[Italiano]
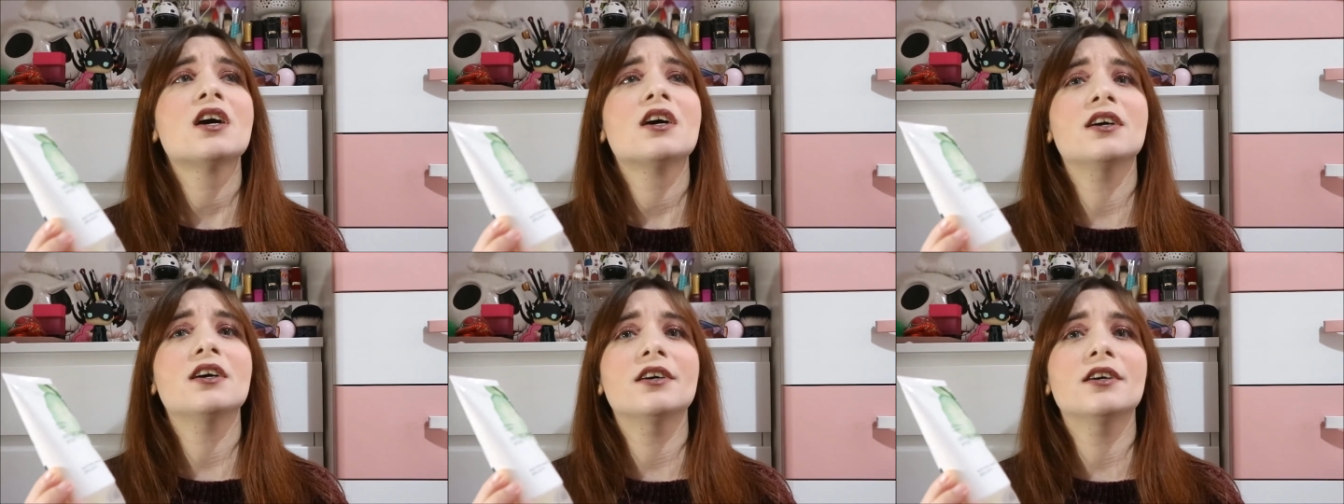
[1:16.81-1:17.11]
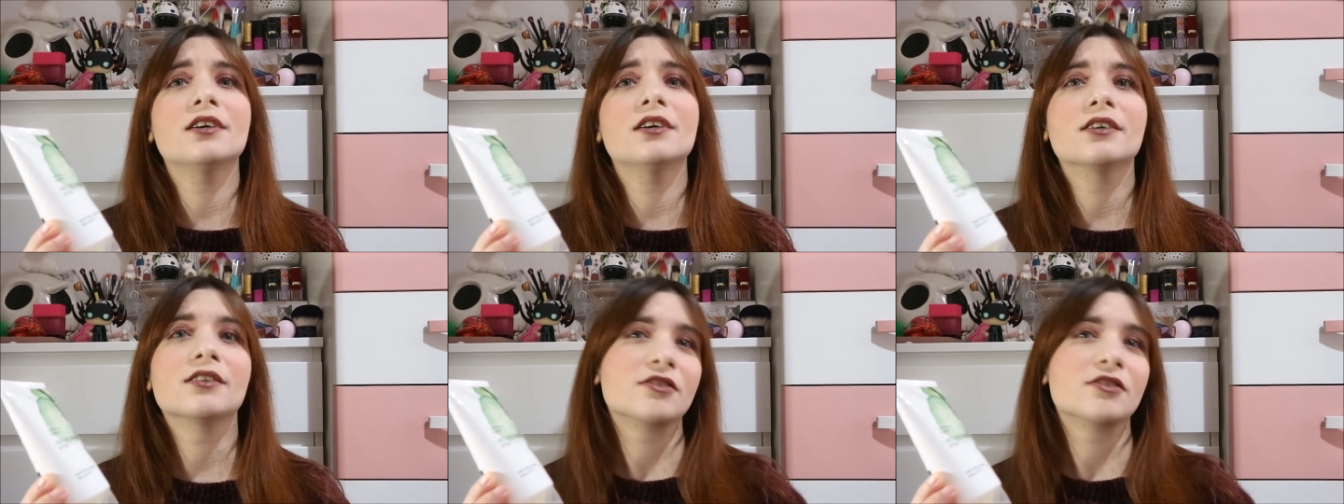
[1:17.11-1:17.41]

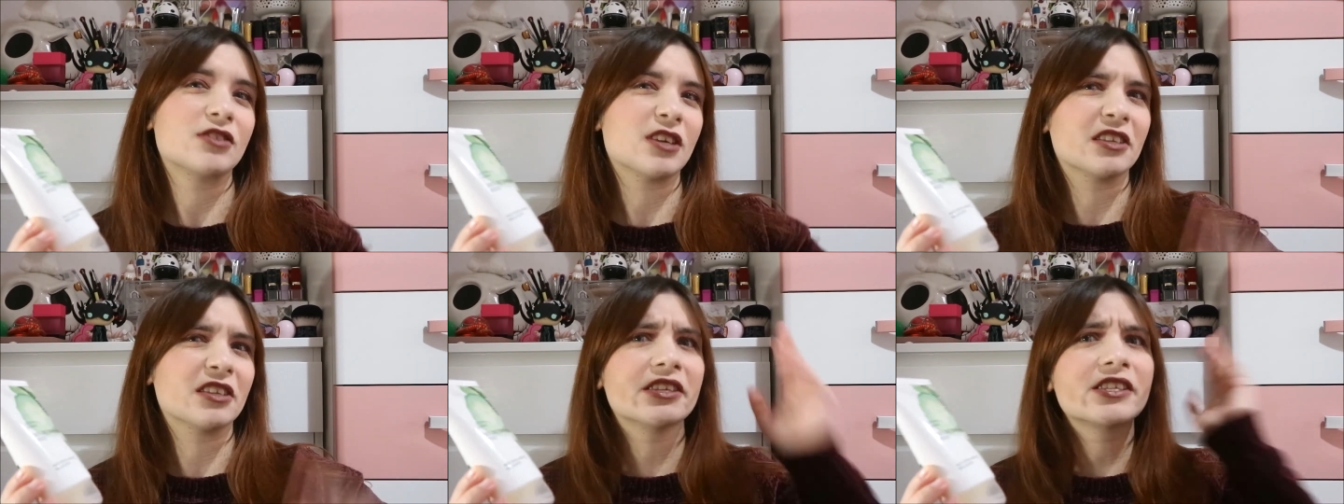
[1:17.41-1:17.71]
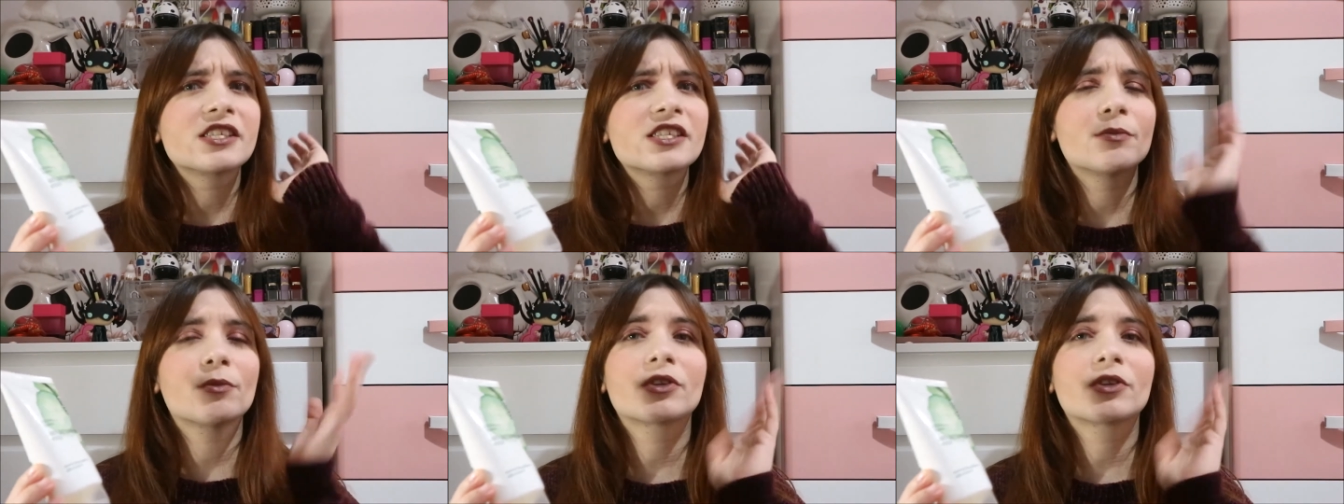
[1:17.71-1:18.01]
eh,
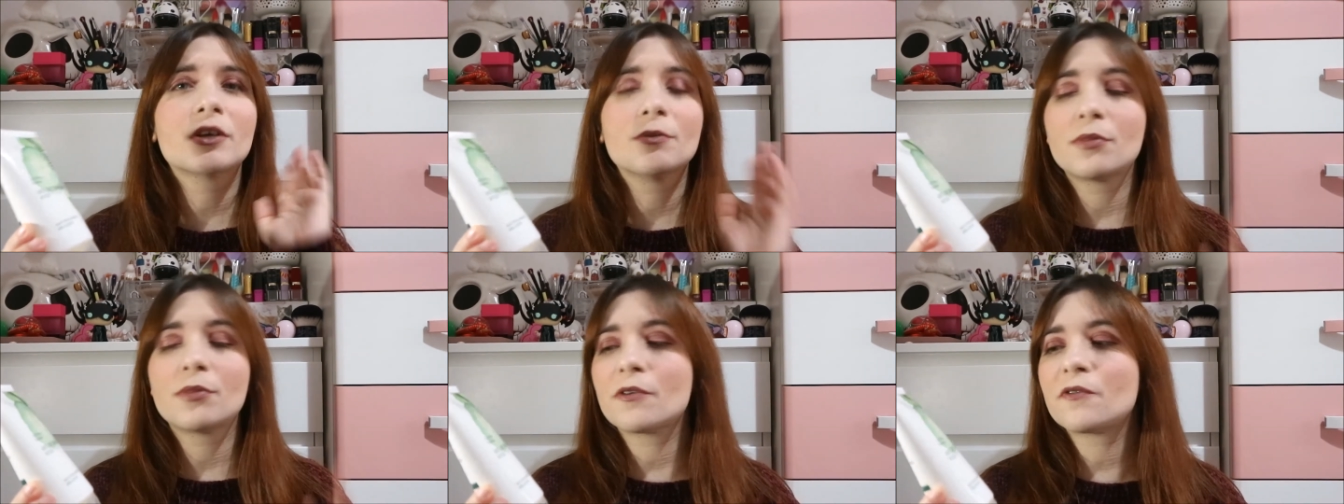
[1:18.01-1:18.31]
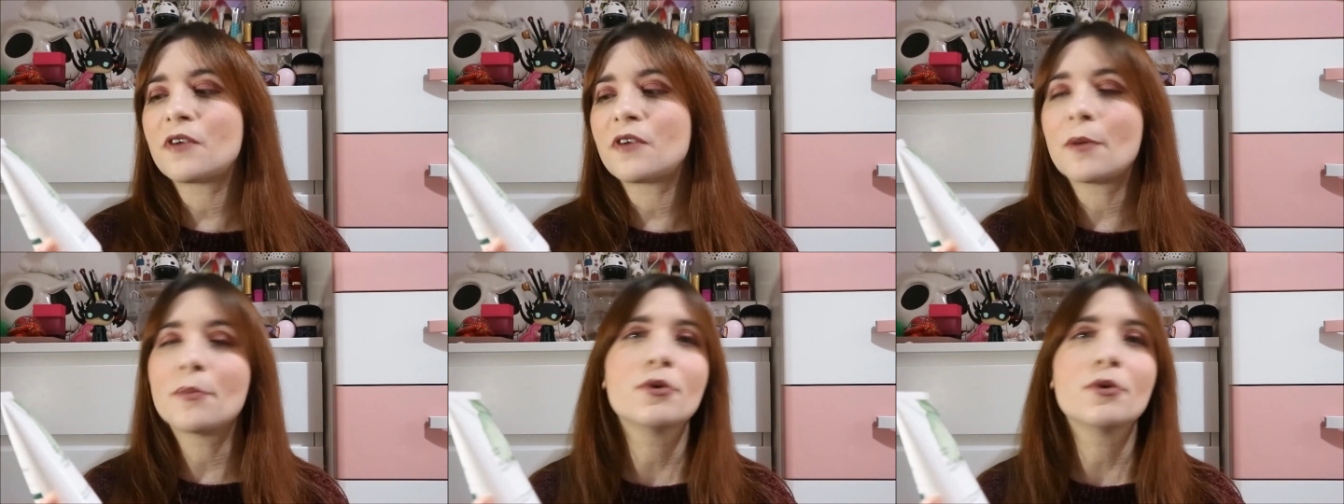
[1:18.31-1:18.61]
tantissimo tempo
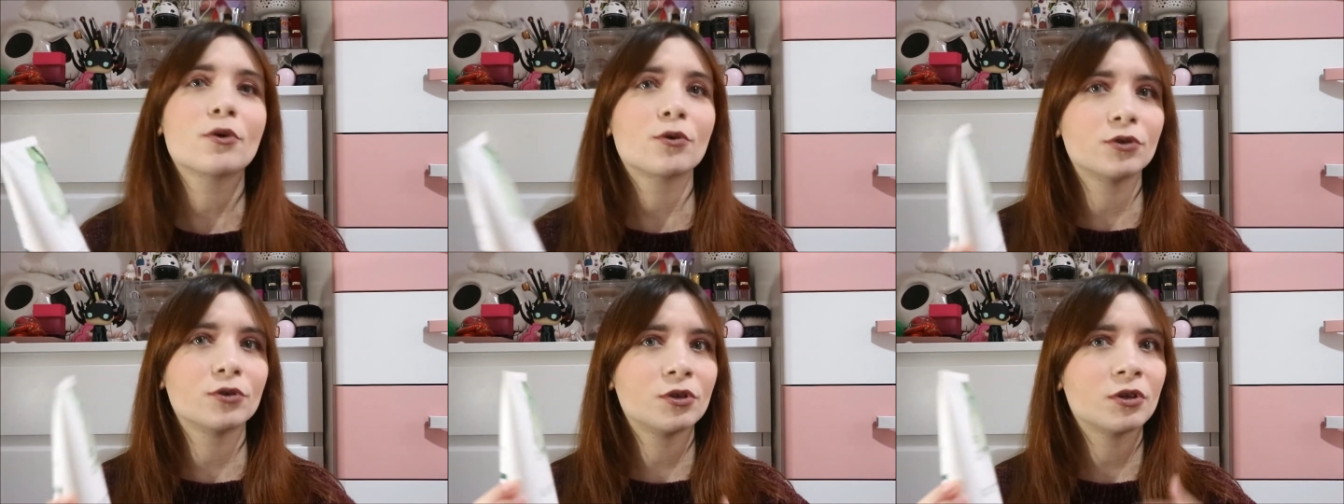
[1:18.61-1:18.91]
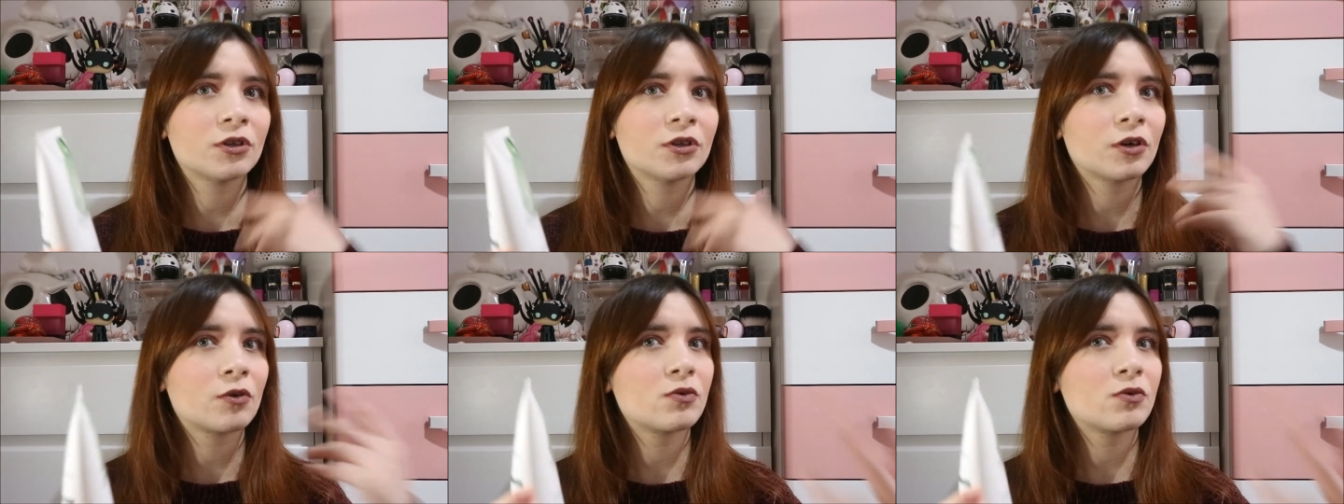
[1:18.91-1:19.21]
fa, poi ho
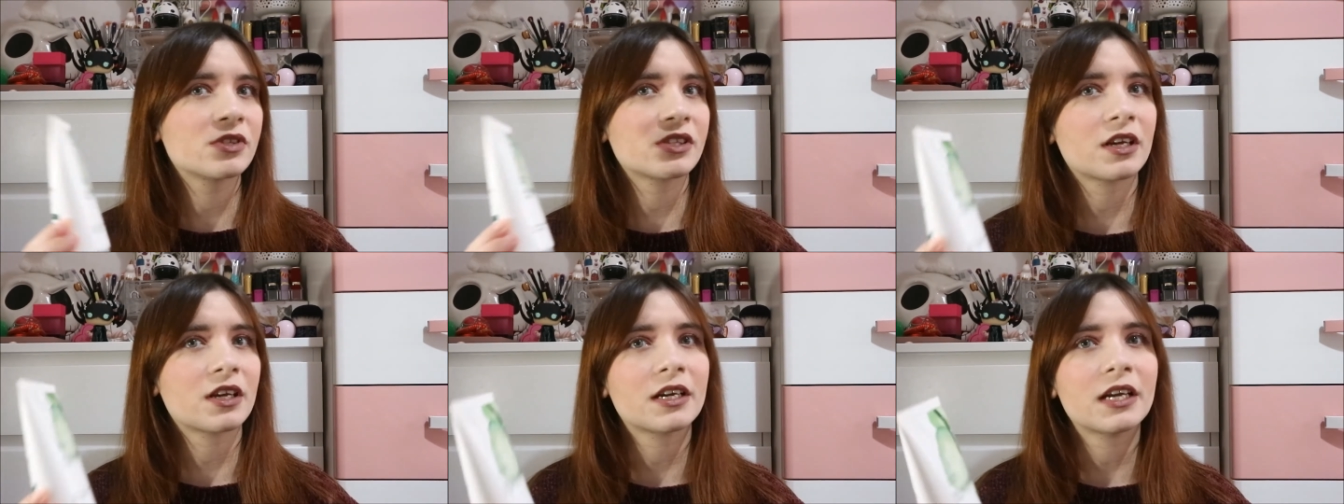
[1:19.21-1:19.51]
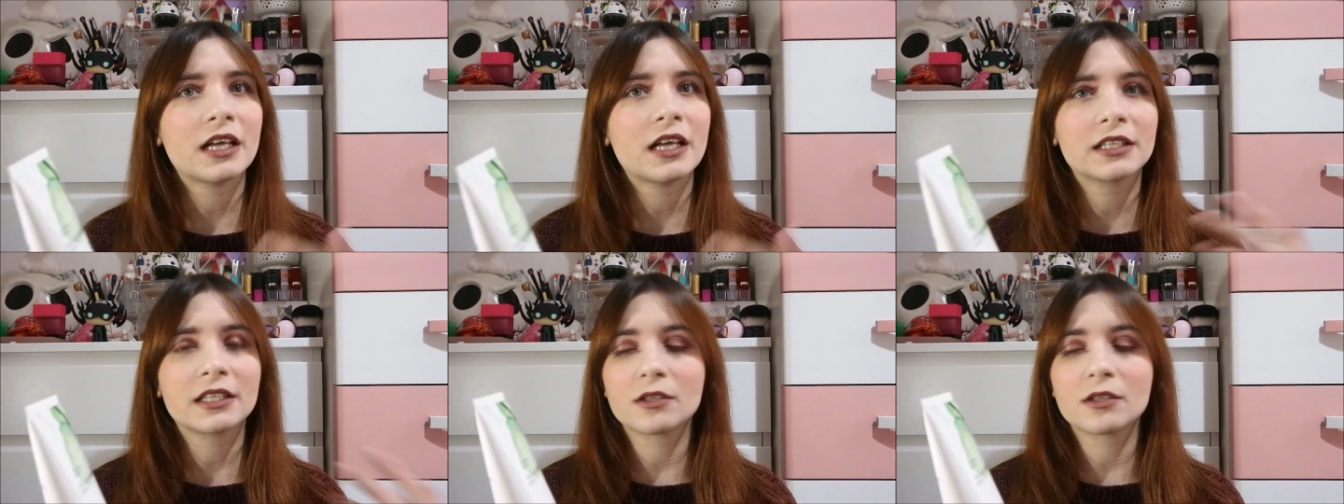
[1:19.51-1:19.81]
continuato ad acquistarne
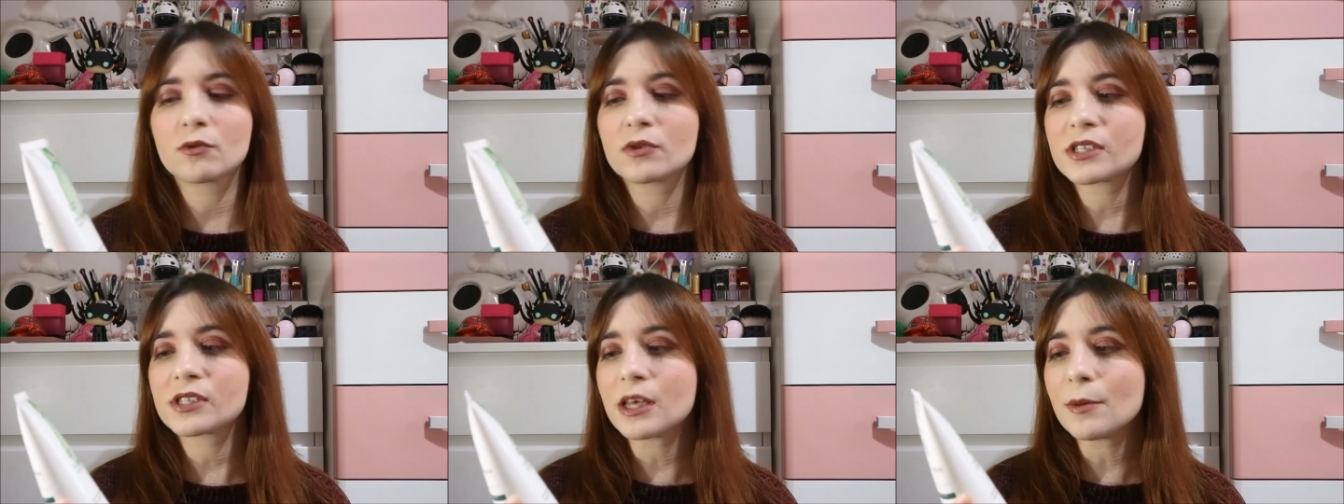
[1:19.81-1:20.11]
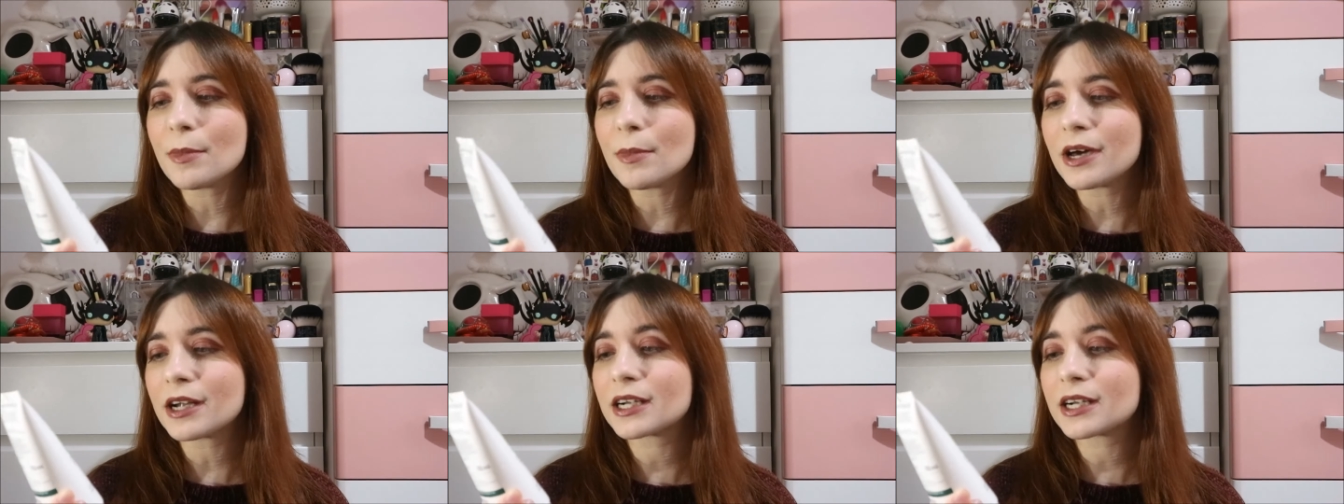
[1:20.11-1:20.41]
altri di questa
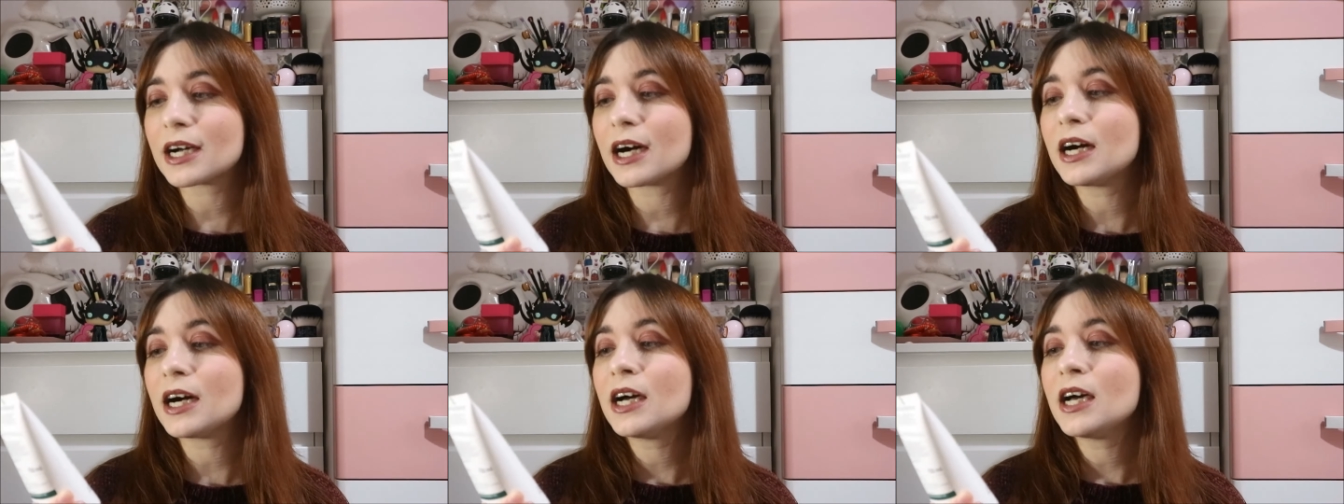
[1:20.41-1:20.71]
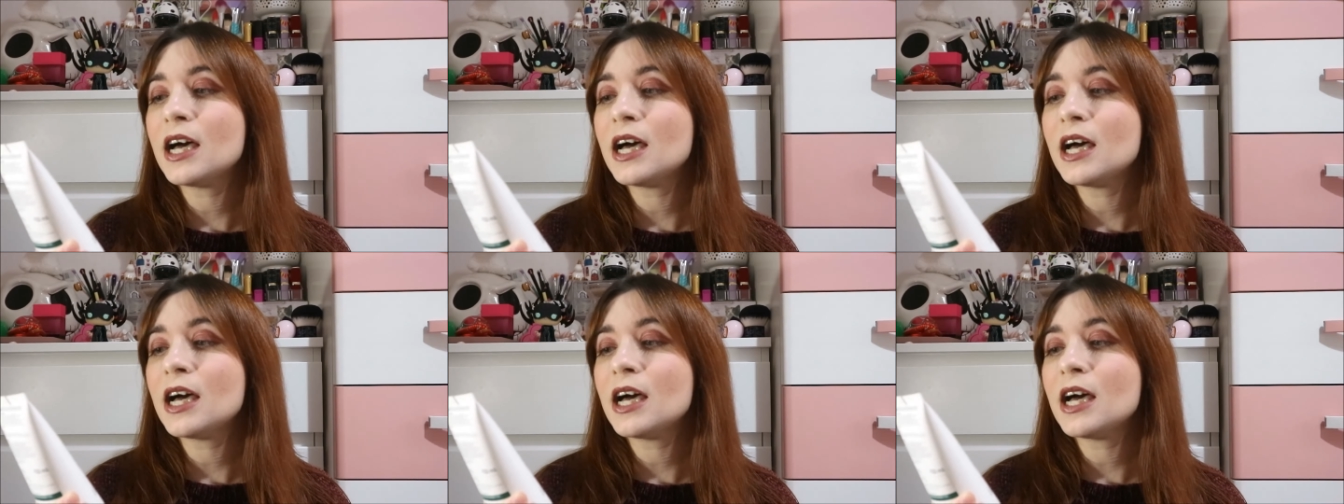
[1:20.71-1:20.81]
marca